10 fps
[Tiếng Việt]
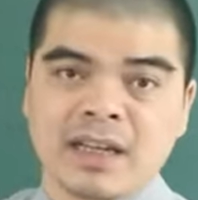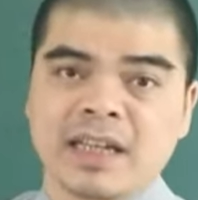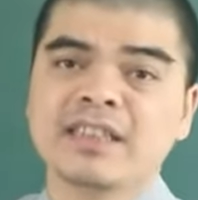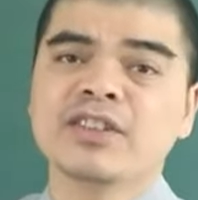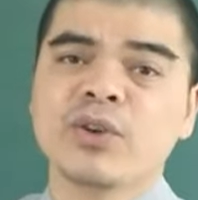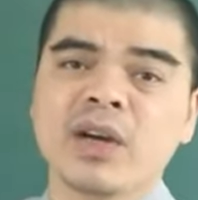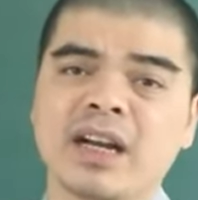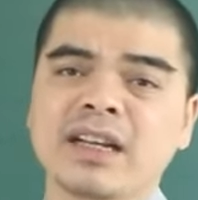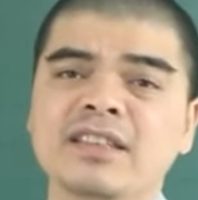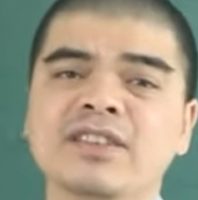cái sự cố
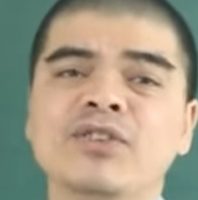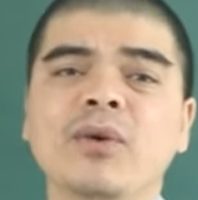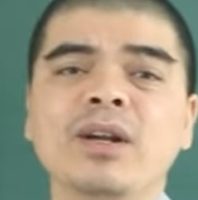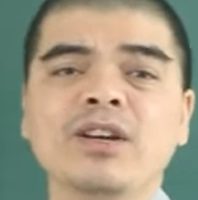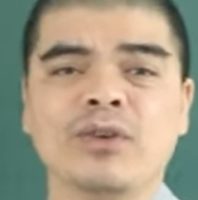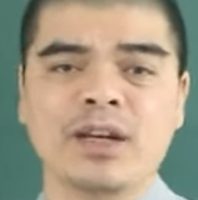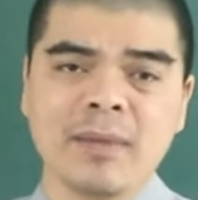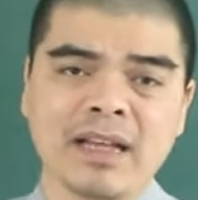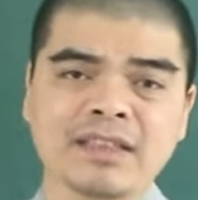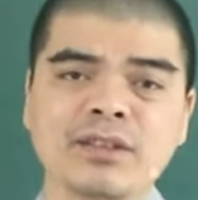gắng, cái sự nỗ lực của các
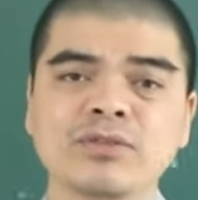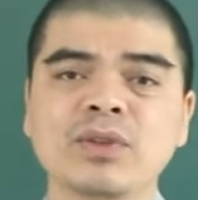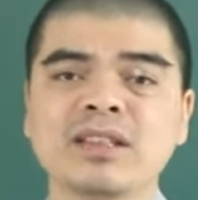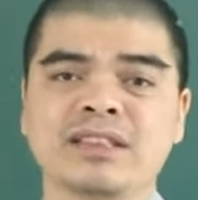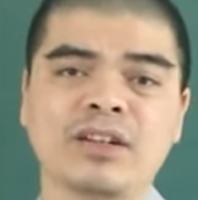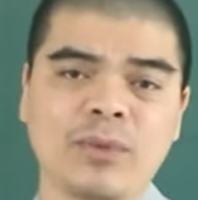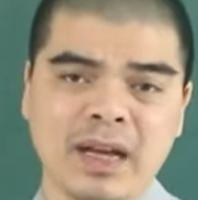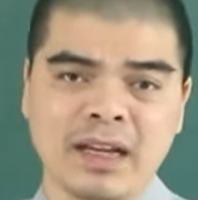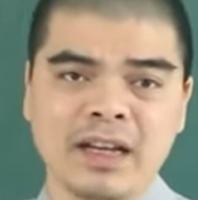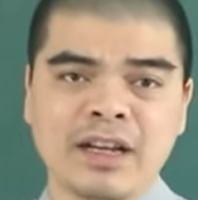bạn trong suốt thời gian
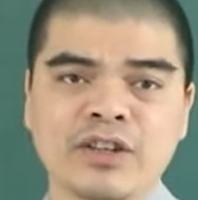qua